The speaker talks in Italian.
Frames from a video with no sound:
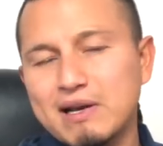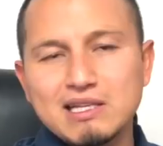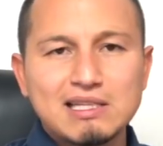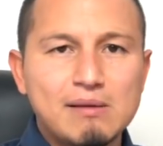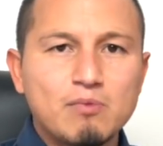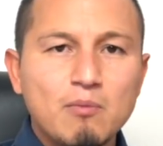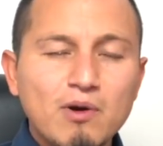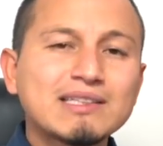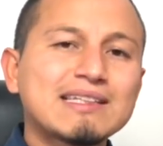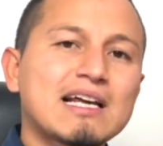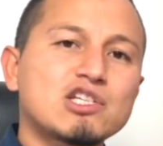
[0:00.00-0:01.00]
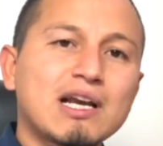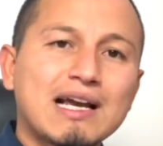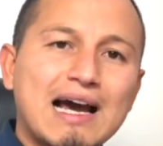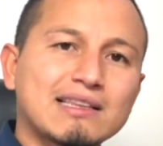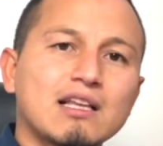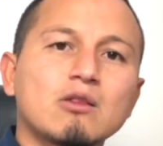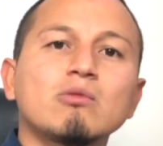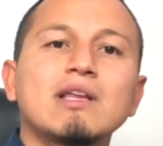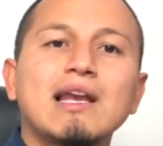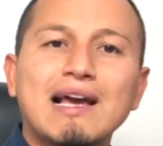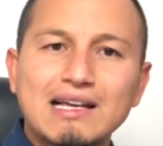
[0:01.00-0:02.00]
per esempio, puoi andare a cercarti
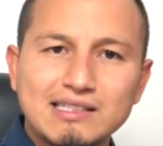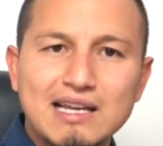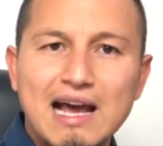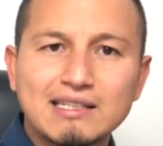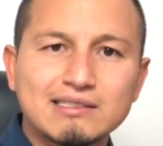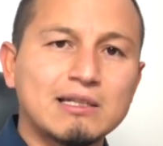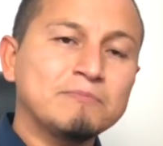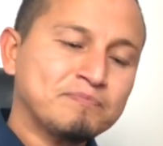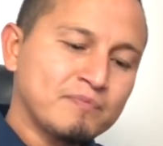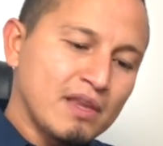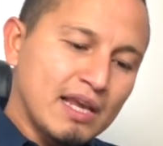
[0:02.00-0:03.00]
tutte le case in asta